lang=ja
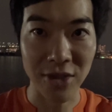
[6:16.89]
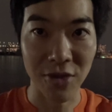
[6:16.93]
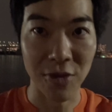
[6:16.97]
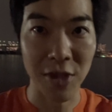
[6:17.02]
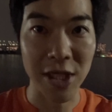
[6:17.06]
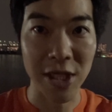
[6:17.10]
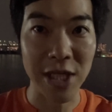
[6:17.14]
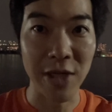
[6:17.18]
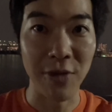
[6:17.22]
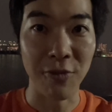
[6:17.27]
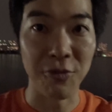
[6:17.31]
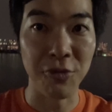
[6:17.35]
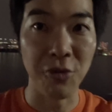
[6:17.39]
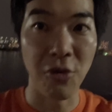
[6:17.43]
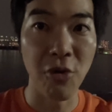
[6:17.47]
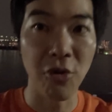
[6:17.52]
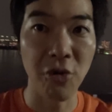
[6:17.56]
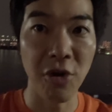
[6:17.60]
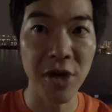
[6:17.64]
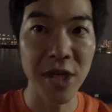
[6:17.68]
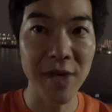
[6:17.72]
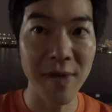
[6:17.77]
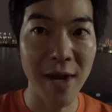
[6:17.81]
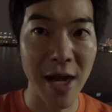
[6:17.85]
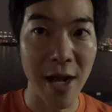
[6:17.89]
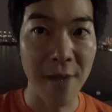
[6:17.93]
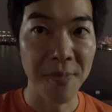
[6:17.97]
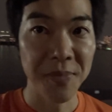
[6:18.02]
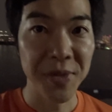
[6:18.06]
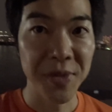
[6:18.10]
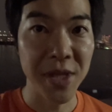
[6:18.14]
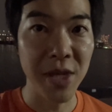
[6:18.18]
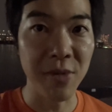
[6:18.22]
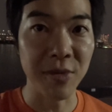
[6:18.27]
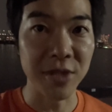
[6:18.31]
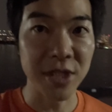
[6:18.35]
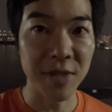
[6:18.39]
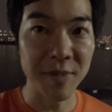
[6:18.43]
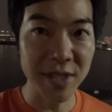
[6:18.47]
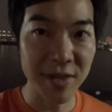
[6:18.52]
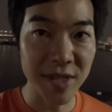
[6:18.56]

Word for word: そういう不法行為には手も染